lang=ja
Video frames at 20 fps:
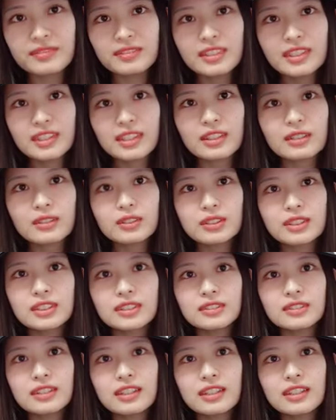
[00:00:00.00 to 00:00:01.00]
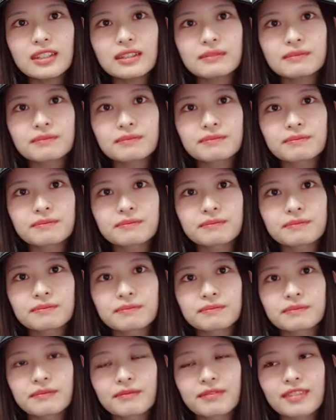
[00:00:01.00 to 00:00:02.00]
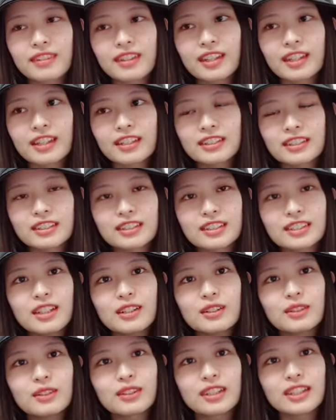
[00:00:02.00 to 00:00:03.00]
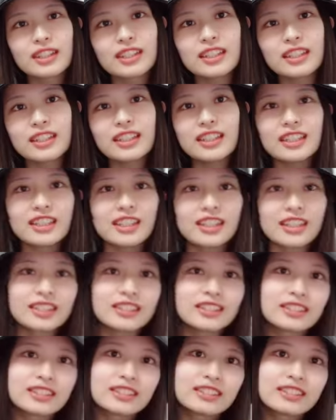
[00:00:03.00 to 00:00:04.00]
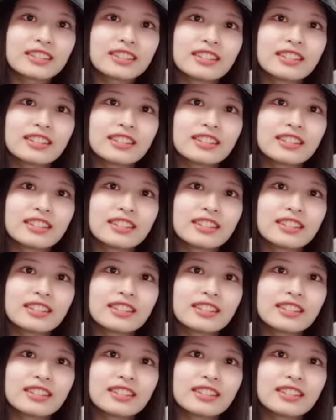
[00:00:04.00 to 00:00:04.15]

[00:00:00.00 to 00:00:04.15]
なんか推しは作らん方がいい、いい気がする